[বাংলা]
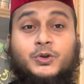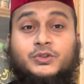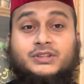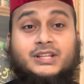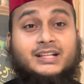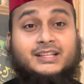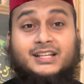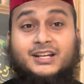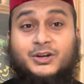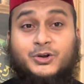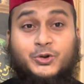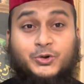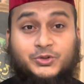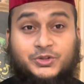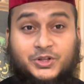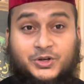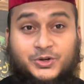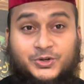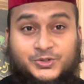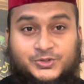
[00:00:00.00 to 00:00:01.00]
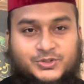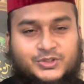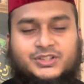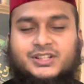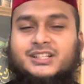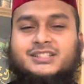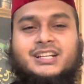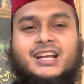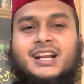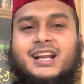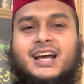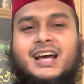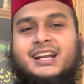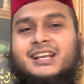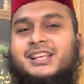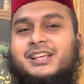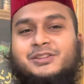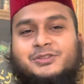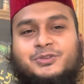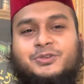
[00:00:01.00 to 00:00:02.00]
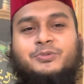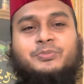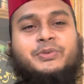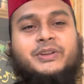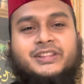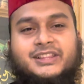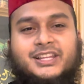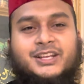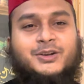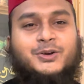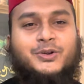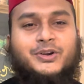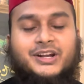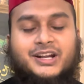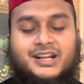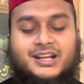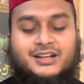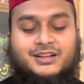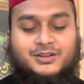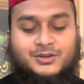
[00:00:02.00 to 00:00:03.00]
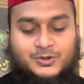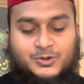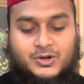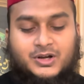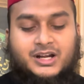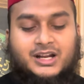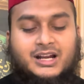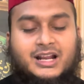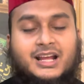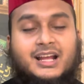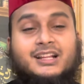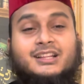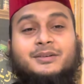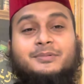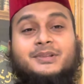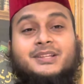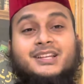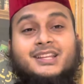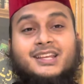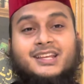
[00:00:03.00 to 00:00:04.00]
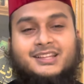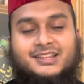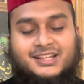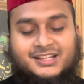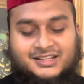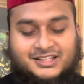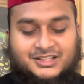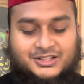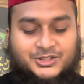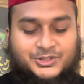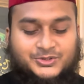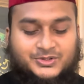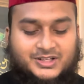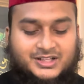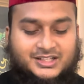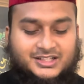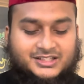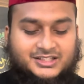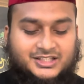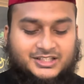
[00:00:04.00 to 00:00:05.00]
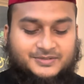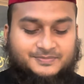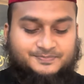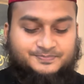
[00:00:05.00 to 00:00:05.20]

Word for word: তাদের ক্ষতিগ্রস্ততা ছাড়া আর কিছুই বৃদ্ধি করে না কোরআনের আয়াত আমাদেরকে দিক নির্দেশনা দিচ্ছে